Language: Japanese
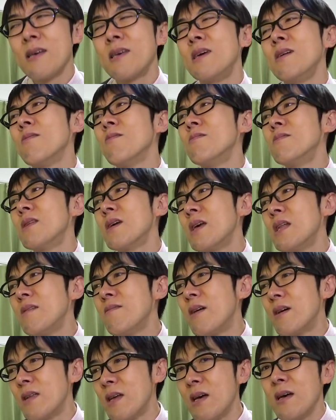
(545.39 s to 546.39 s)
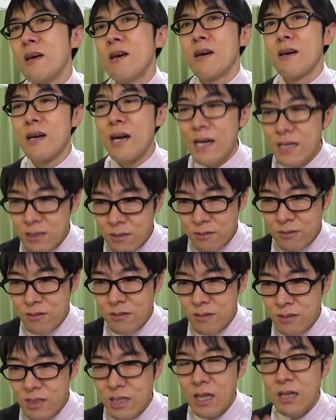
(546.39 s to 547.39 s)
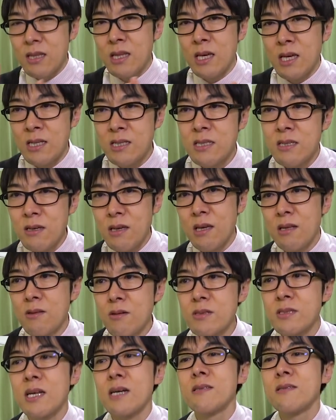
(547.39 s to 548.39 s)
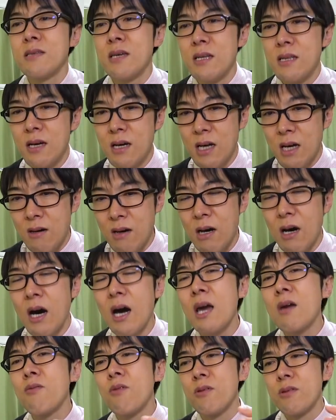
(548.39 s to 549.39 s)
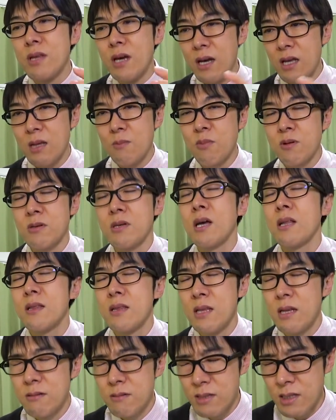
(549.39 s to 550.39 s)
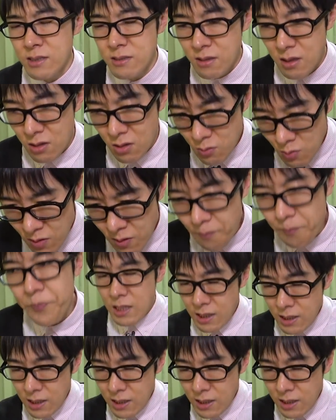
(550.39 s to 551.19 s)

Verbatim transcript: 基本的にはね、外食店に行く時の撮影なんかは iPhone だけで僕やってるんですけども、